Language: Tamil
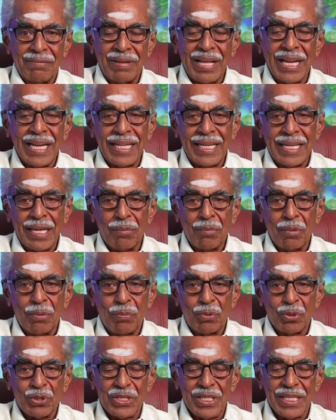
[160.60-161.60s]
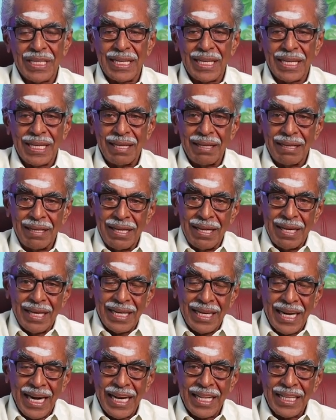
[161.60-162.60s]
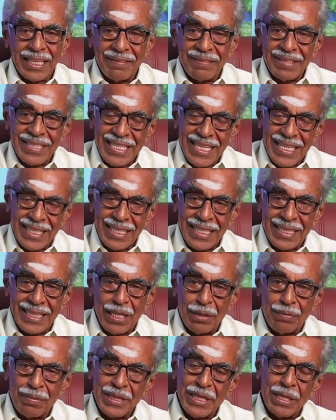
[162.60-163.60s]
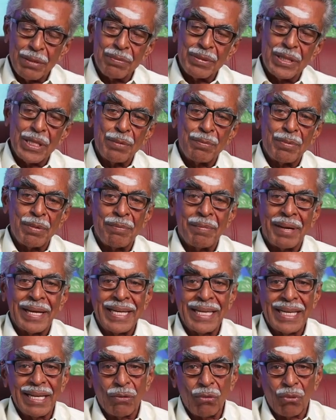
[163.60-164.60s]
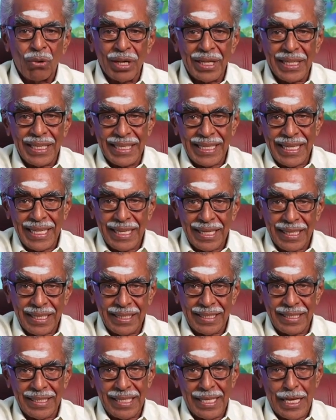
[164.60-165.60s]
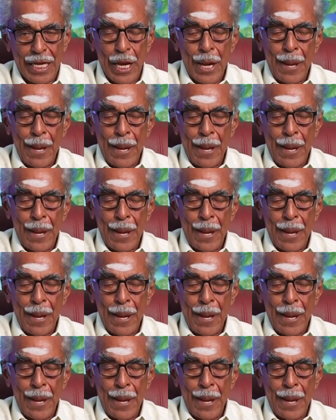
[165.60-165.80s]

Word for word: வேலை இல்லாமல் போச்சுன்னு நடந்த விஷயத்தை திருப்பி திருப்பி திருப்பி மைண்டில் ஓடிக்கிட்டே இருக்குது